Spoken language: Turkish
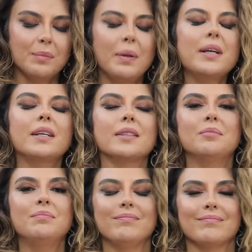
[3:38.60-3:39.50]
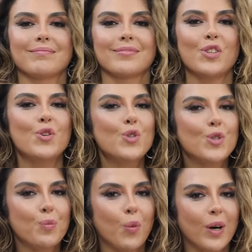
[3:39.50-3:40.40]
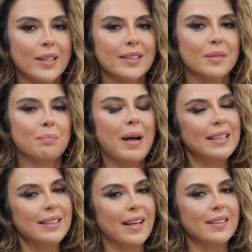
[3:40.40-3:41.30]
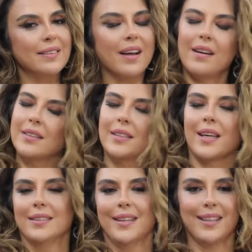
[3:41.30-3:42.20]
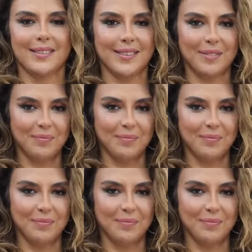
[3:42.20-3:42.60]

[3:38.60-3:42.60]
Bakalım 3 puanı benden hangi gelin aldı?